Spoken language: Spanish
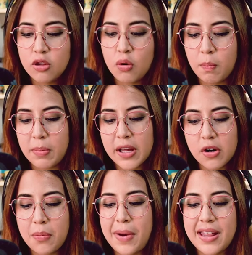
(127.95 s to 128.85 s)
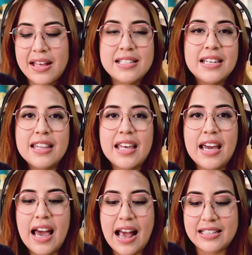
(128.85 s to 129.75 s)
tu perro padece
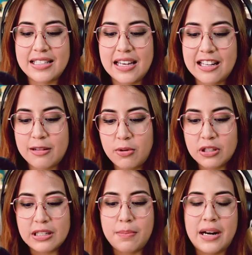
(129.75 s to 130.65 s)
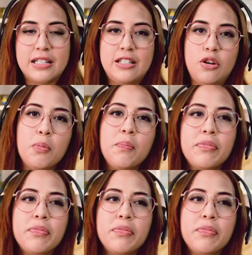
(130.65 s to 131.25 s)
de ansiedad por separación.